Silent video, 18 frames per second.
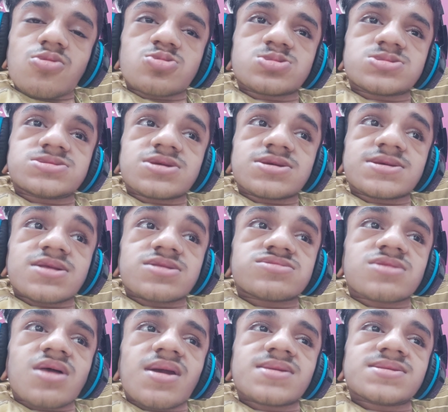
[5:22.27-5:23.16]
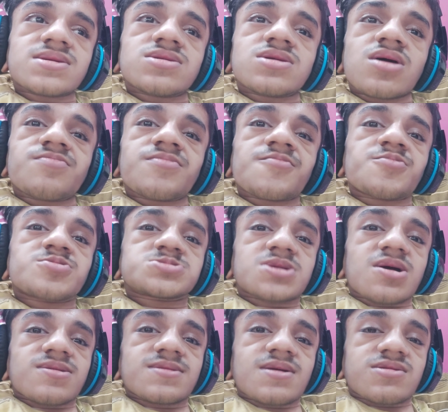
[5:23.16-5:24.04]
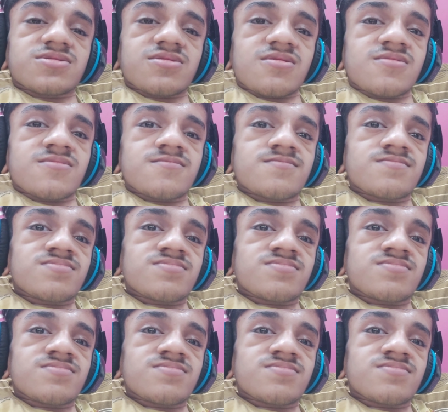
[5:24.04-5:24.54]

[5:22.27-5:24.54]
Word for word: और उसने सत्ताईस हज़ार तक तो पहुँचा दिया था